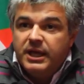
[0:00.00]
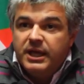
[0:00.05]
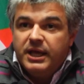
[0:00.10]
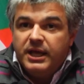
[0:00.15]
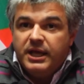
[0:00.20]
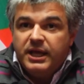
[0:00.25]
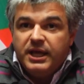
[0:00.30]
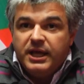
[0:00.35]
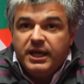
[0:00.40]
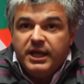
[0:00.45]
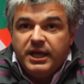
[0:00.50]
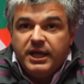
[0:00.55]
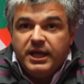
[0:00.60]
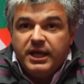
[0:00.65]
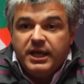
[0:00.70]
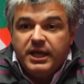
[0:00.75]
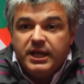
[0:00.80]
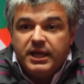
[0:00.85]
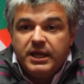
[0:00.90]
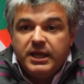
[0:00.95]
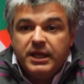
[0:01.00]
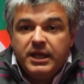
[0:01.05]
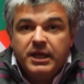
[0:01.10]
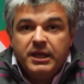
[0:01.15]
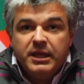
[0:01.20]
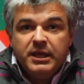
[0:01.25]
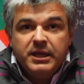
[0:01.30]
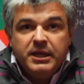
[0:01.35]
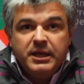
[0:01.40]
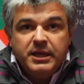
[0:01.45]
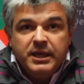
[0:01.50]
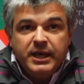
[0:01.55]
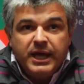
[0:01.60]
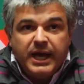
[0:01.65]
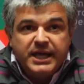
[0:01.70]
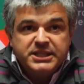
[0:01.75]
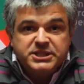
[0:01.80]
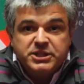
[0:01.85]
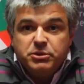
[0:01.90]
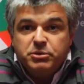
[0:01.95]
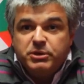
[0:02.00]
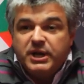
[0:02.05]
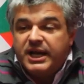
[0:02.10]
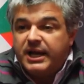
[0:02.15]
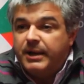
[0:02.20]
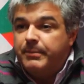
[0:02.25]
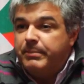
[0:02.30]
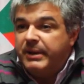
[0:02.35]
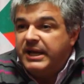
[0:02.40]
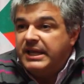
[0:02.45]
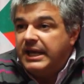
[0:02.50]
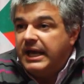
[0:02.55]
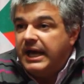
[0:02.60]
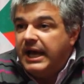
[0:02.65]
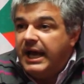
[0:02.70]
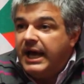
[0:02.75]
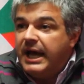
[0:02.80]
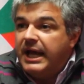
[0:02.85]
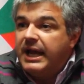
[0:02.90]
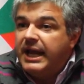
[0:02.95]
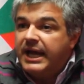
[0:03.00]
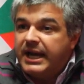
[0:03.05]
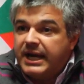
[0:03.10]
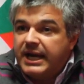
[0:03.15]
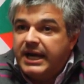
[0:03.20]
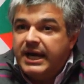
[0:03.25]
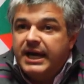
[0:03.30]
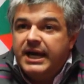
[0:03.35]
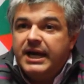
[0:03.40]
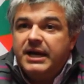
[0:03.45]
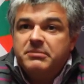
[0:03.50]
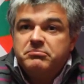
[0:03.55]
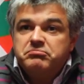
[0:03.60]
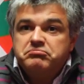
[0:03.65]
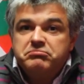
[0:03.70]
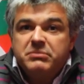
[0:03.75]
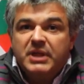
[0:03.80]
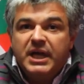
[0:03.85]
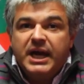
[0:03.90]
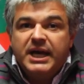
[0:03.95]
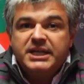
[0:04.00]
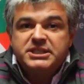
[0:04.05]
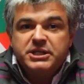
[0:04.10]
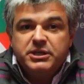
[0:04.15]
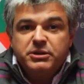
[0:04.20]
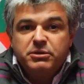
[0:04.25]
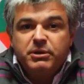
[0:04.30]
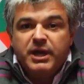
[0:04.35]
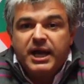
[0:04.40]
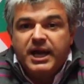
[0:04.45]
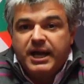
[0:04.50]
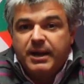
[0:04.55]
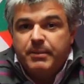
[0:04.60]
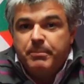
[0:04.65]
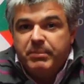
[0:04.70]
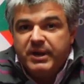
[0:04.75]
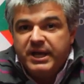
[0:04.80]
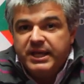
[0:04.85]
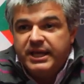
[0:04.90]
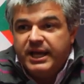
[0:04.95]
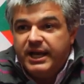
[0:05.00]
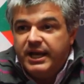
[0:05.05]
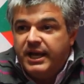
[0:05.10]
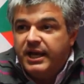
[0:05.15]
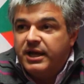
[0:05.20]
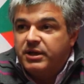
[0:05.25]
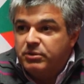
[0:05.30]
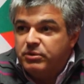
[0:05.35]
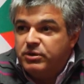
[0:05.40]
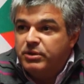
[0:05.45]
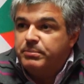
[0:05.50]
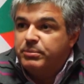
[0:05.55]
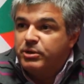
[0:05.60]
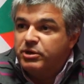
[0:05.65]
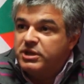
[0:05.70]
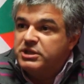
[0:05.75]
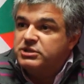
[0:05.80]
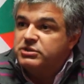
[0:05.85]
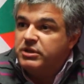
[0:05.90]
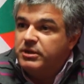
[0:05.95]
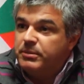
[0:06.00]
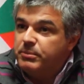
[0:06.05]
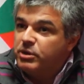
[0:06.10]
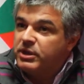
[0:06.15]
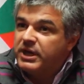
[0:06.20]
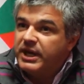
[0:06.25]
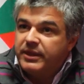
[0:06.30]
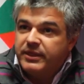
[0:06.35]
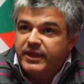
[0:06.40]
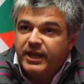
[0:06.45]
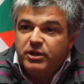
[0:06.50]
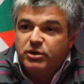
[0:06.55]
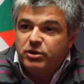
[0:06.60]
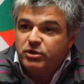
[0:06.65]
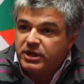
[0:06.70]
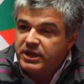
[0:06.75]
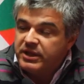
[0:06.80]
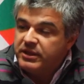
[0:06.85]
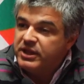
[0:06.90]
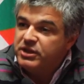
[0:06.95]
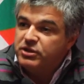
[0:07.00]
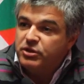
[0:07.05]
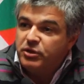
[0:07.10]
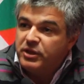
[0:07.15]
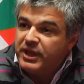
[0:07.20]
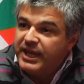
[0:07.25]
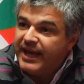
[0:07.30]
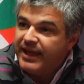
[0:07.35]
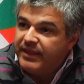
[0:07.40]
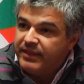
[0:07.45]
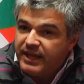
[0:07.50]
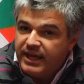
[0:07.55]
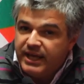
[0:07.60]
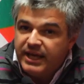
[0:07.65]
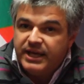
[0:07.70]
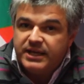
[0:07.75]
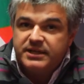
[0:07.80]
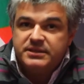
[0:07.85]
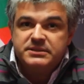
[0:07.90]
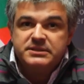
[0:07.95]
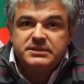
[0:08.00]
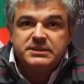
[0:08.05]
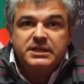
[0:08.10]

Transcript: Eh, ha sido una campaña larga, ha sido una campaña en la que Unión Progreso y Democracia ha ido creciendo día a día.